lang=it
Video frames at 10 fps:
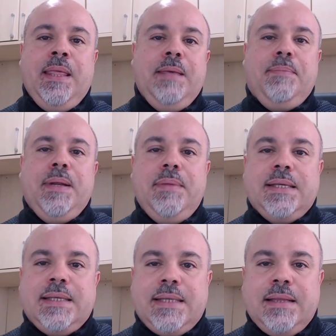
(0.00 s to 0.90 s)
i primi
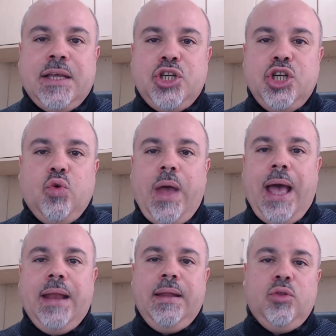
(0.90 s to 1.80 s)
65
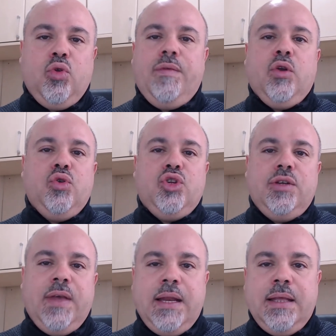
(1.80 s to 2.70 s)
anni, dove non
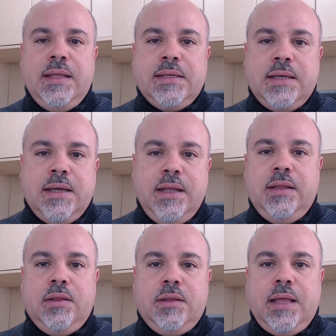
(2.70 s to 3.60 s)
ci viene
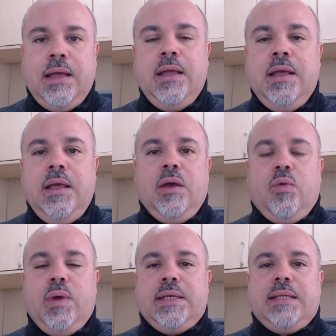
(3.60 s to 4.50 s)
descritta
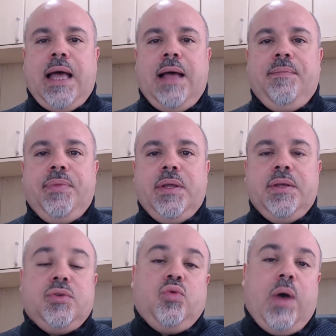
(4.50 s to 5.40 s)
questa
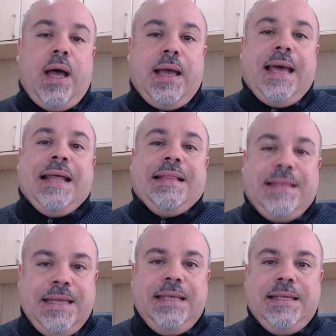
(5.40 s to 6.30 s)
eh, sua
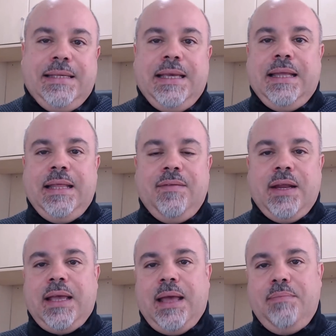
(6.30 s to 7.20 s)
caratteristica di
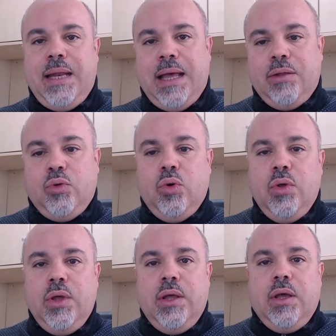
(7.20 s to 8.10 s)
aver camminato